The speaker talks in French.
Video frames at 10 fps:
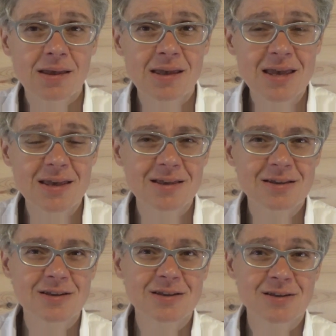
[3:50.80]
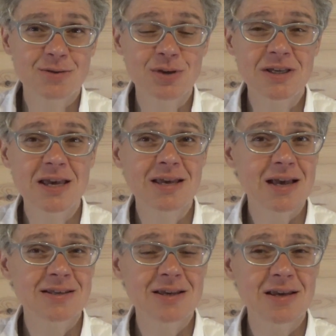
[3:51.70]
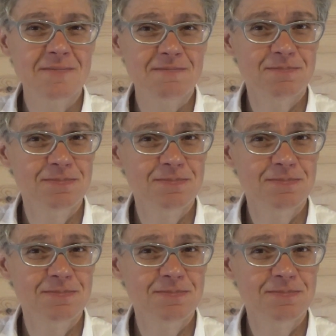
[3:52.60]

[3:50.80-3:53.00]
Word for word: Et ce qui est assez